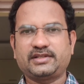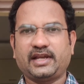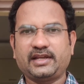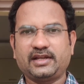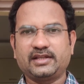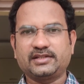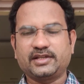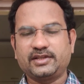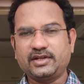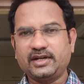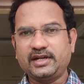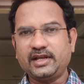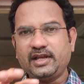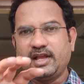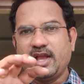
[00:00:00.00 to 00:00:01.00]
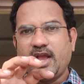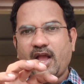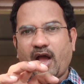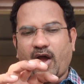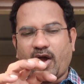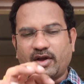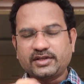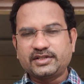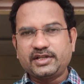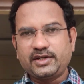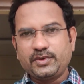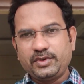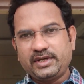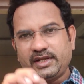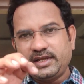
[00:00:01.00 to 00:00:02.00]
సైకిల్స్ ఎందుకంటే
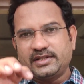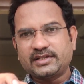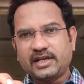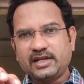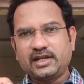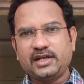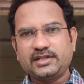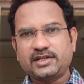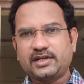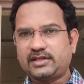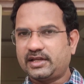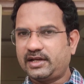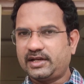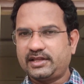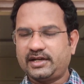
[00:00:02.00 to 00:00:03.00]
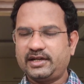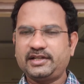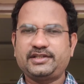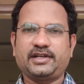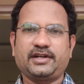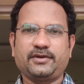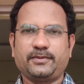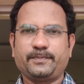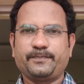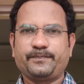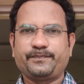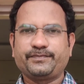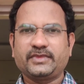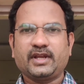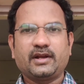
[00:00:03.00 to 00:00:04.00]
ఆక్సిజన్ ఉంటేనే సైకిల్ జరిగితే లేదంటే జరగవు
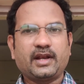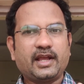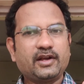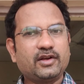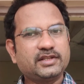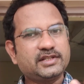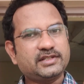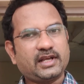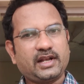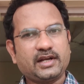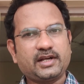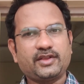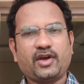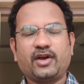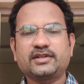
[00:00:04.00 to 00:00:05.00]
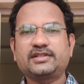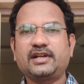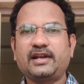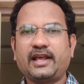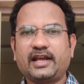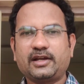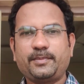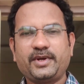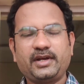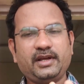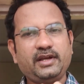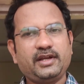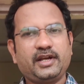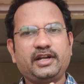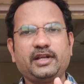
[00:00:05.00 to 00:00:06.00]
గ్లైకాలజీస్ అలా కాదు ఆక్సిజన్ లేకపోయినా
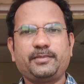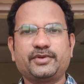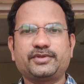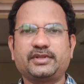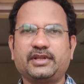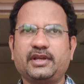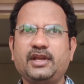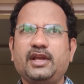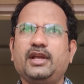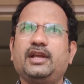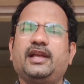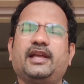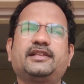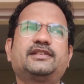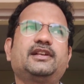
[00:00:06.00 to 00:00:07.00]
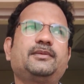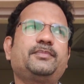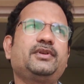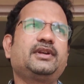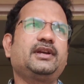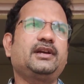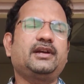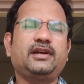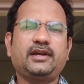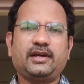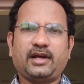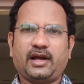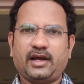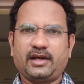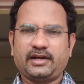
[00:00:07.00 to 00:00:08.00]
ఏటీపీ వస్తుంది ఎగ్జాంపుల్గా
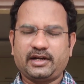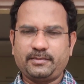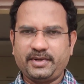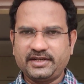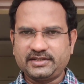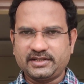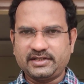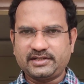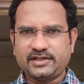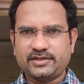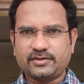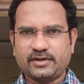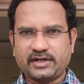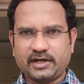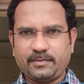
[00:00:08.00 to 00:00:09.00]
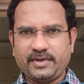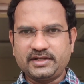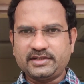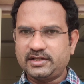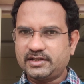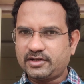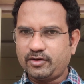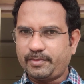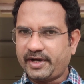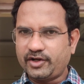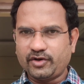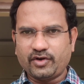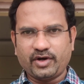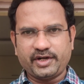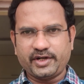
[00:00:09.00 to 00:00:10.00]
రెడ్ బ్లడ్ సెల్స్ తీసుకోండి రెడ్ సెల్స్లో
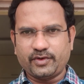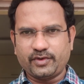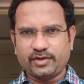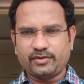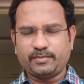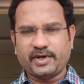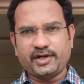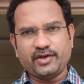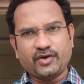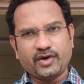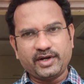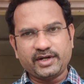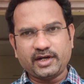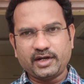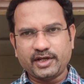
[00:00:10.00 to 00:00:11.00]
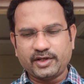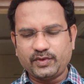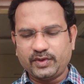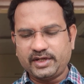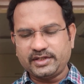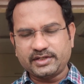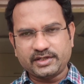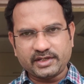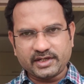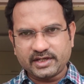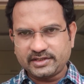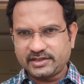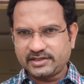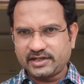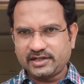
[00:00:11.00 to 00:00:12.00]
మైటోకాండ్రియా ఉండదు మైటోకాండ్రియా లేదు అంటే సిట్రిక్
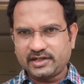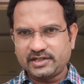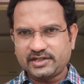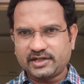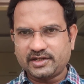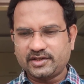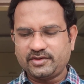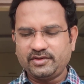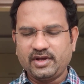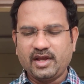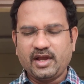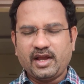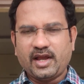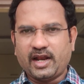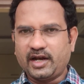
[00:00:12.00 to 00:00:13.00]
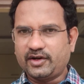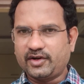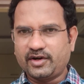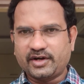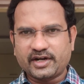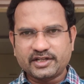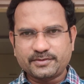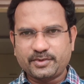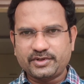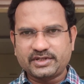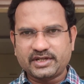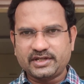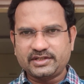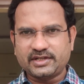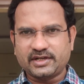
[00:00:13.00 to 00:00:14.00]
యాసిడ్ సైకిల్ జరగదు ఎలక్ట్రాన్ ట్రాన్స్పోర్ట్
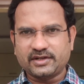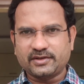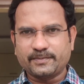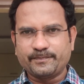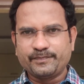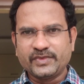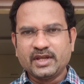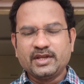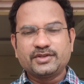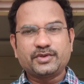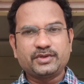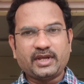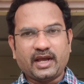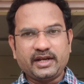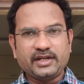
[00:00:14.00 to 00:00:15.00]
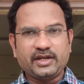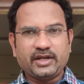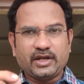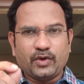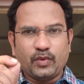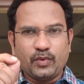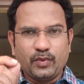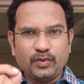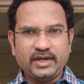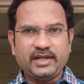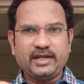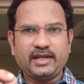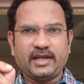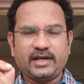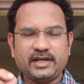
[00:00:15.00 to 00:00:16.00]
చేంజ్ జరగదు సో దానికి
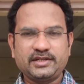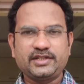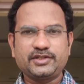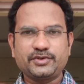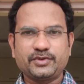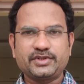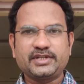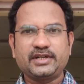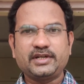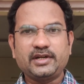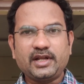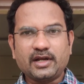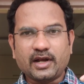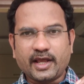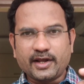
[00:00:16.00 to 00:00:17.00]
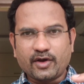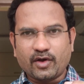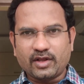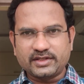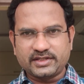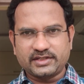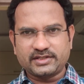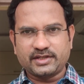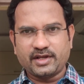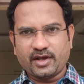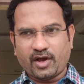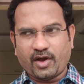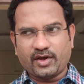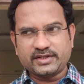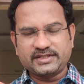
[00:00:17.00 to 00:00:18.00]
ఓన్లీ ఎనర్జీ సోర్స్ ఏంటంటే గ్లైకాలసిస్
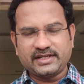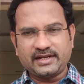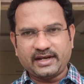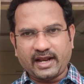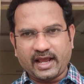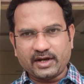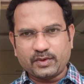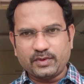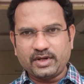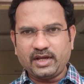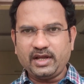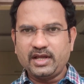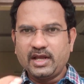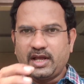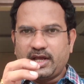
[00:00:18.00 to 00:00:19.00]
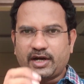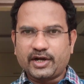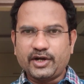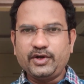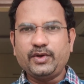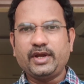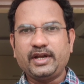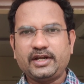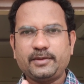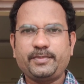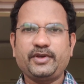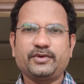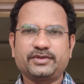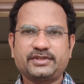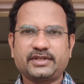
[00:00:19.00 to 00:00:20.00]
ఆక్సిజన్ లేకుండా రెండు
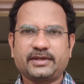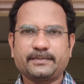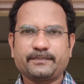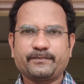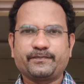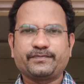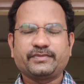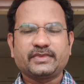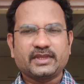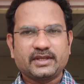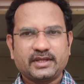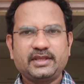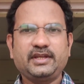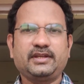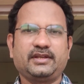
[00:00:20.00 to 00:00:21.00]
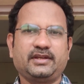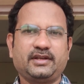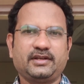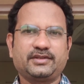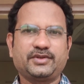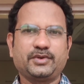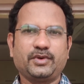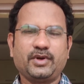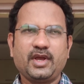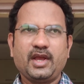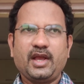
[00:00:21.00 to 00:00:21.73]
ఏటీపీ వస్తాయి ఇది సో